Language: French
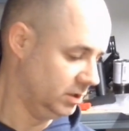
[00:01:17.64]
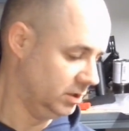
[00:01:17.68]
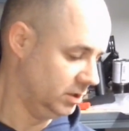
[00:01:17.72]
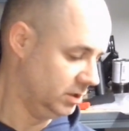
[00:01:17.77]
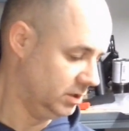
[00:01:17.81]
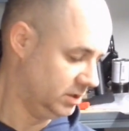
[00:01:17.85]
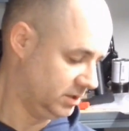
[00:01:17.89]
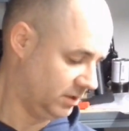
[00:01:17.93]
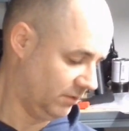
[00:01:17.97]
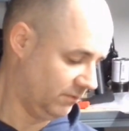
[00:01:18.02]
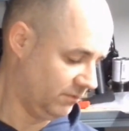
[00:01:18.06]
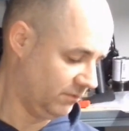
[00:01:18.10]

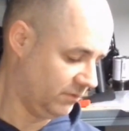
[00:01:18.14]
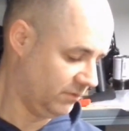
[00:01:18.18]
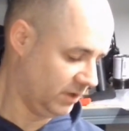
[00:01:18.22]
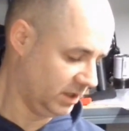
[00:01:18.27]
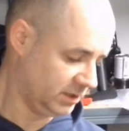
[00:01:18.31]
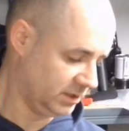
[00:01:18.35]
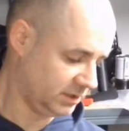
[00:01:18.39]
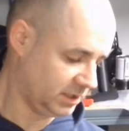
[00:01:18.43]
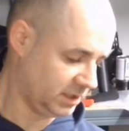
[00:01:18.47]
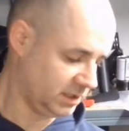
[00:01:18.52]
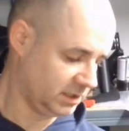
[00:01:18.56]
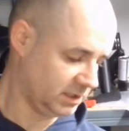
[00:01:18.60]
Ça me va
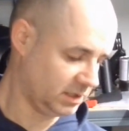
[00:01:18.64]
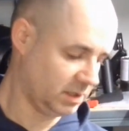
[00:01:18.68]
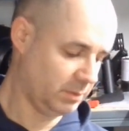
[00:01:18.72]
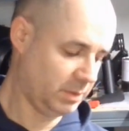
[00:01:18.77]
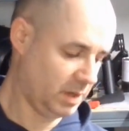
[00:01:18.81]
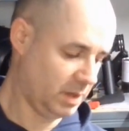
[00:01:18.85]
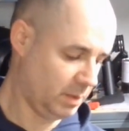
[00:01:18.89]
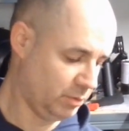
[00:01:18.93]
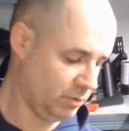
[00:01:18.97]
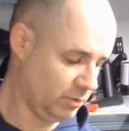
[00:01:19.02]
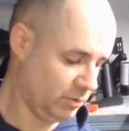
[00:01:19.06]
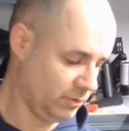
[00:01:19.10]
très très
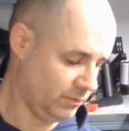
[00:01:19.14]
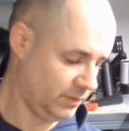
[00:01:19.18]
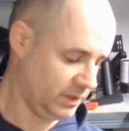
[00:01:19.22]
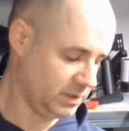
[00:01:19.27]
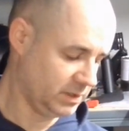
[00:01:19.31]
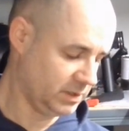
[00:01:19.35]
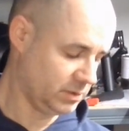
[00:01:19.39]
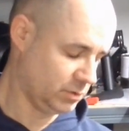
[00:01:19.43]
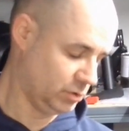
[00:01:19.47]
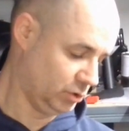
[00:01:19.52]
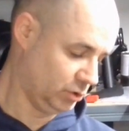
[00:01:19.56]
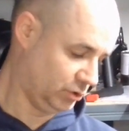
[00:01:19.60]
bien pour faire
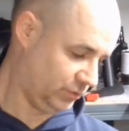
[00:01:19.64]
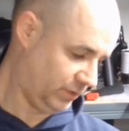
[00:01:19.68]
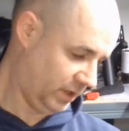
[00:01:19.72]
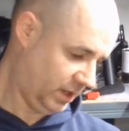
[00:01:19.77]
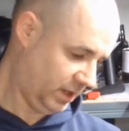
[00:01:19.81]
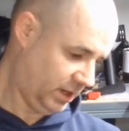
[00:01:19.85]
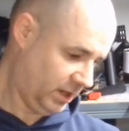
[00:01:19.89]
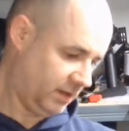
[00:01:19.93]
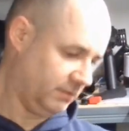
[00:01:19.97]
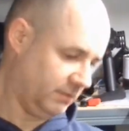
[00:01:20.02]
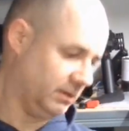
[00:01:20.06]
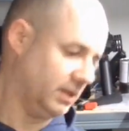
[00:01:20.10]
ce que je fais
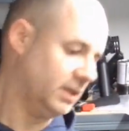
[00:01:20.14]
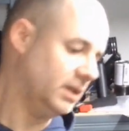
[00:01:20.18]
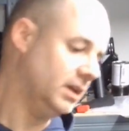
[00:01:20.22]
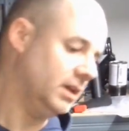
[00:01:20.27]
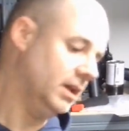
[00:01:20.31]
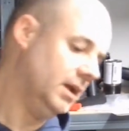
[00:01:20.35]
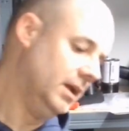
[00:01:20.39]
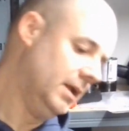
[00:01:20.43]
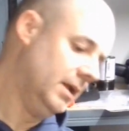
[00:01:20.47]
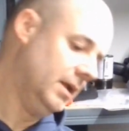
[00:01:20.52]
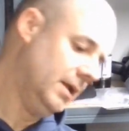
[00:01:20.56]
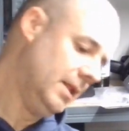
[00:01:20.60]
avec.
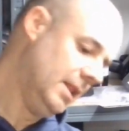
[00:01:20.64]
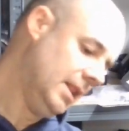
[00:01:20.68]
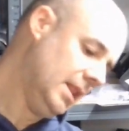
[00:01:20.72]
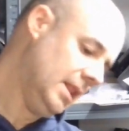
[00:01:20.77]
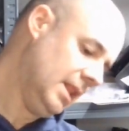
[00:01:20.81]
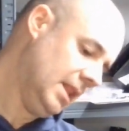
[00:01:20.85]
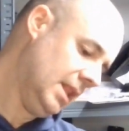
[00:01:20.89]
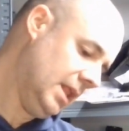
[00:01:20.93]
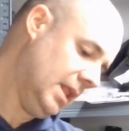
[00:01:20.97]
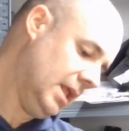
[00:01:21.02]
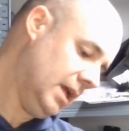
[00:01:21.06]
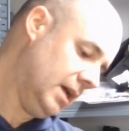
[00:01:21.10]

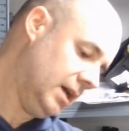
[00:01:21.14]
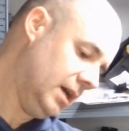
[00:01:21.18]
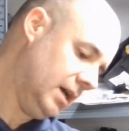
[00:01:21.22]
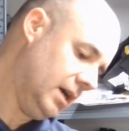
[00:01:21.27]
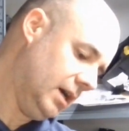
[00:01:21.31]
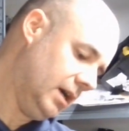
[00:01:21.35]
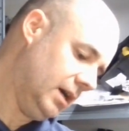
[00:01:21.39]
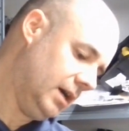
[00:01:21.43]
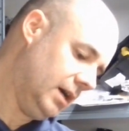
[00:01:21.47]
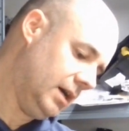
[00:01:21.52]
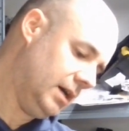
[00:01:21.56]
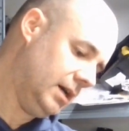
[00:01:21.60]

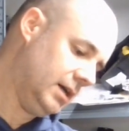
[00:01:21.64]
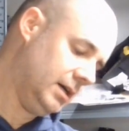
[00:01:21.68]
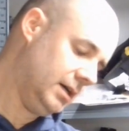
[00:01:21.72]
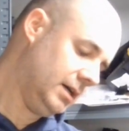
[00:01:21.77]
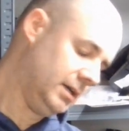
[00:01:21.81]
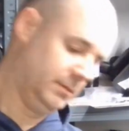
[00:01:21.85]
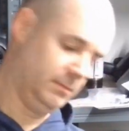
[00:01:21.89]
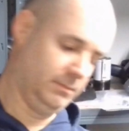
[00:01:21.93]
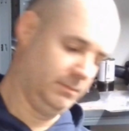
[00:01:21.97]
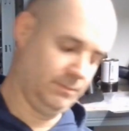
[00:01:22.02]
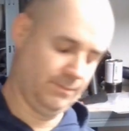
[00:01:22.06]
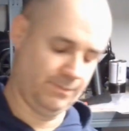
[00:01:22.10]

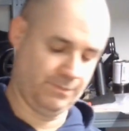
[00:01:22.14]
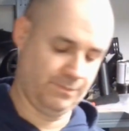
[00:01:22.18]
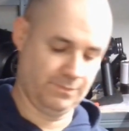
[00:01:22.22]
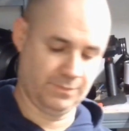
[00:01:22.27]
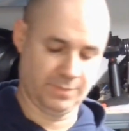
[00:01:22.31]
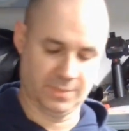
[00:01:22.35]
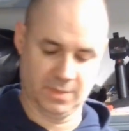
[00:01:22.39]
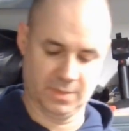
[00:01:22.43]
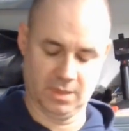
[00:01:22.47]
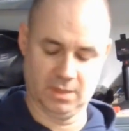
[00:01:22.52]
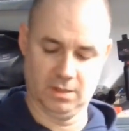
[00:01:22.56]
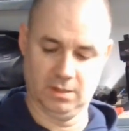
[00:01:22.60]
Euh,
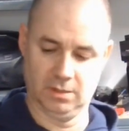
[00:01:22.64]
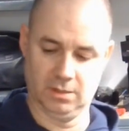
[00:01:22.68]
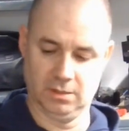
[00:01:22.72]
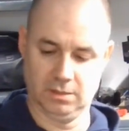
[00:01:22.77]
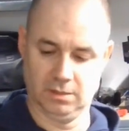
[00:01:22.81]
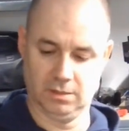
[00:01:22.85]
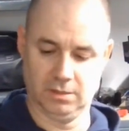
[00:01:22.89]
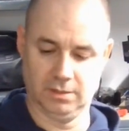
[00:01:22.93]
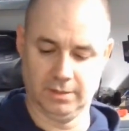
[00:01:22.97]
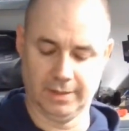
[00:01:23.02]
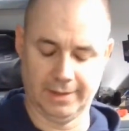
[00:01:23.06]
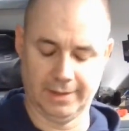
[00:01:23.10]

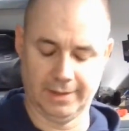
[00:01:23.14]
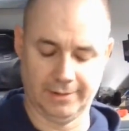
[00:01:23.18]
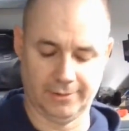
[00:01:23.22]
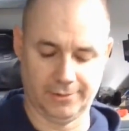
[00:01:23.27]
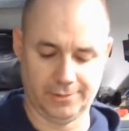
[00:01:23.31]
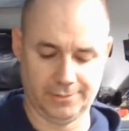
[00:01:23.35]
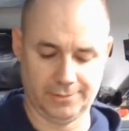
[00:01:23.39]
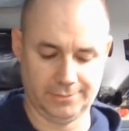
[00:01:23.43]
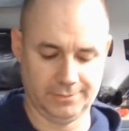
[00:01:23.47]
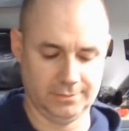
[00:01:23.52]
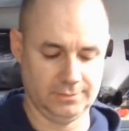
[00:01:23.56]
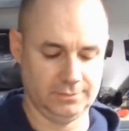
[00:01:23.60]
alors,
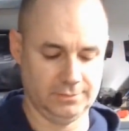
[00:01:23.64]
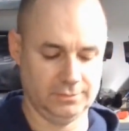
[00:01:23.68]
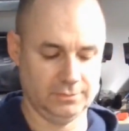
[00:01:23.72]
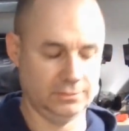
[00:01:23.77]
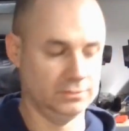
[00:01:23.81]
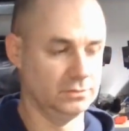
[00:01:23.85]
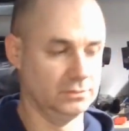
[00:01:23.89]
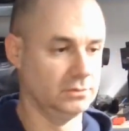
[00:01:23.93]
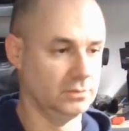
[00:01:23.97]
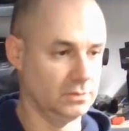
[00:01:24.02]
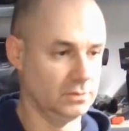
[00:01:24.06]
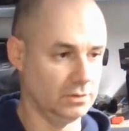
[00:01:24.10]

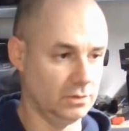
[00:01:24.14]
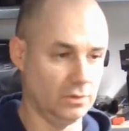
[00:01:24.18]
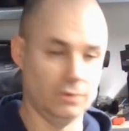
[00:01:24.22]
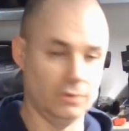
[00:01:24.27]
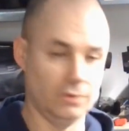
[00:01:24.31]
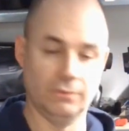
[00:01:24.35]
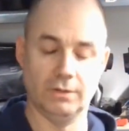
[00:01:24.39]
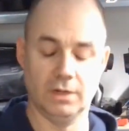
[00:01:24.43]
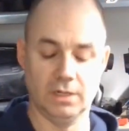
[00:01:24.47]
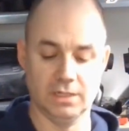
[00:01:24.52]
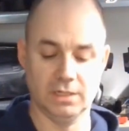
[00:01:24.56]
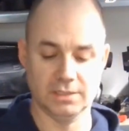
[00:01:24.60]
on
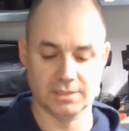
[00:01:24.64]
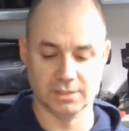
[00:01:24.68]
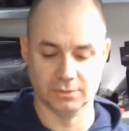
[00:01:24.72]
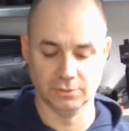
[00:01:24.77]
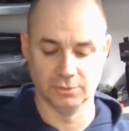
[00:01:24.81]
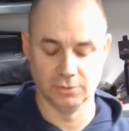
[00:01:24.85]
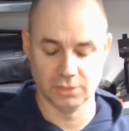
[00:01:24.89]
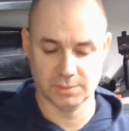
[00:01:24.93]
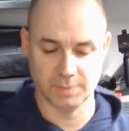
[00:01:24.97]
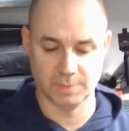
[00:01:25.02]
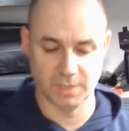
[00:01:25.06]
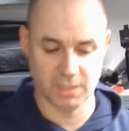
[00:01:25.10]
va le laisser en
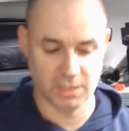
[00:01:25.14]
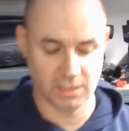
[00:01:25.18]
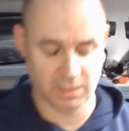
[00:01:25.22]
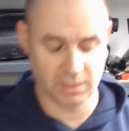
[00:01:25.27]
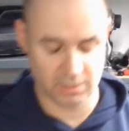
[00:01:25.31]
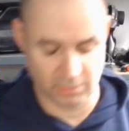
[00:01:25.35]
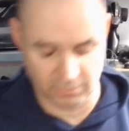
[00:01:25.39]
XB.